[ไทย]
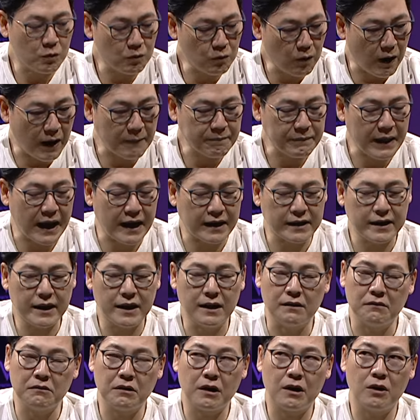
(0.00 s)
ความหนักเนี่
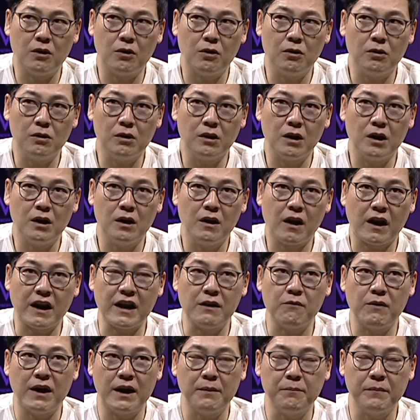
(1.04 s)
ยเขาก็เรีย
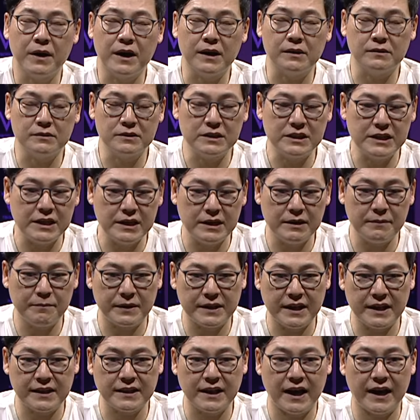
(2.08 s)
กว่าเหมือนที่ป
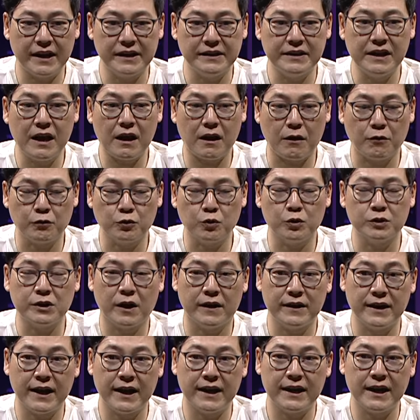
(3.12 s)
ระเทศไทยที่เราโดนต
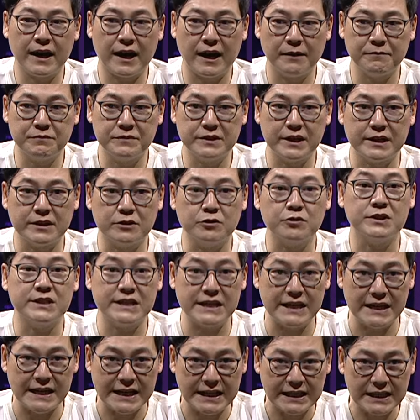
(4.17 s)
อนนั้นนะครับ
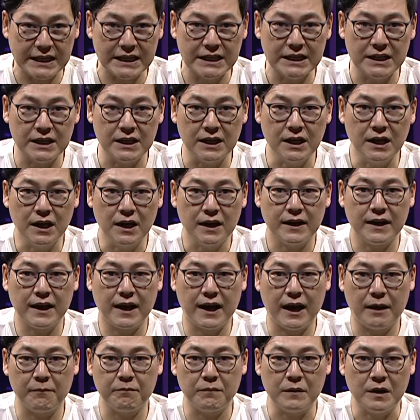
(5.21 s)
7.4 ลิกเตอร์นะ
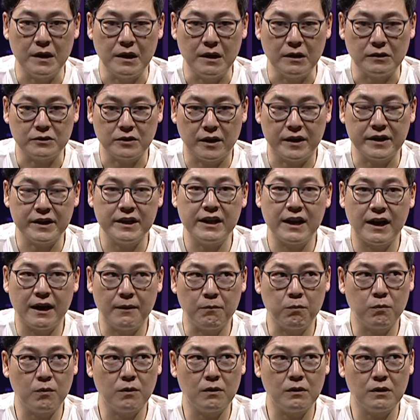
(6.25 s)
ครับ ตอนนี้นะค
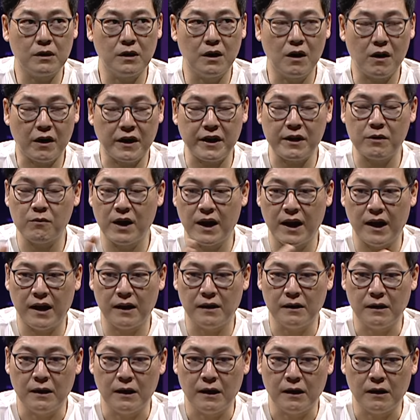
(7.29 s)
รับก็เรียกว่า
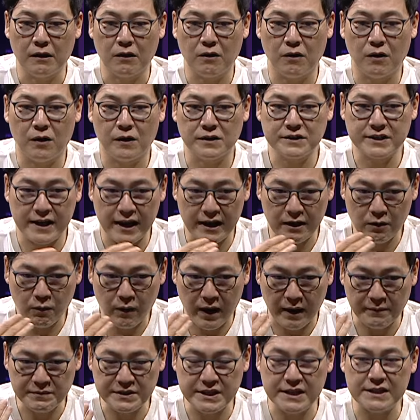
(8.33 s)
ขอแสดงค
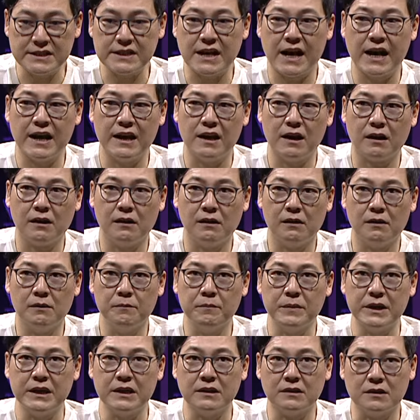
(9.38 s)
วามเสียใจแล้วก็
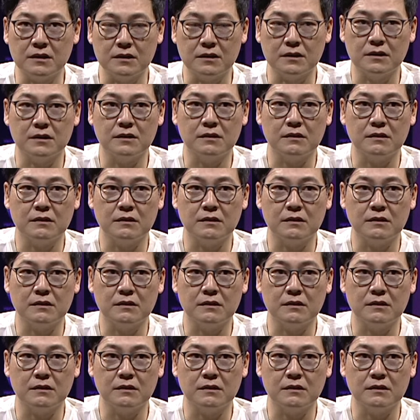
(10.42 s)
มีตึก